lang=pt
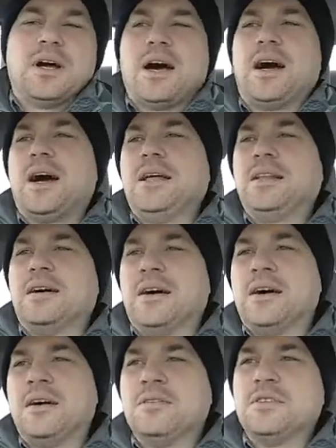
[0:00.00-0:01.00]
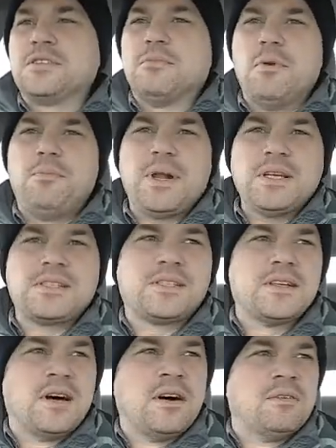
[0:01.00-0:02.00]
Ah, não, isso é uma
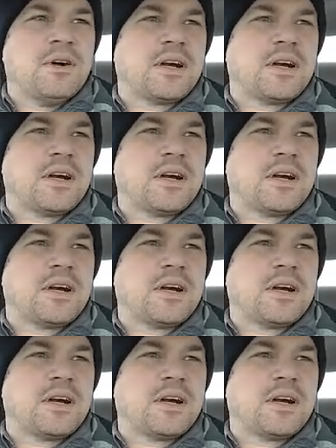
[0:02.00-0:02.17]
opressão.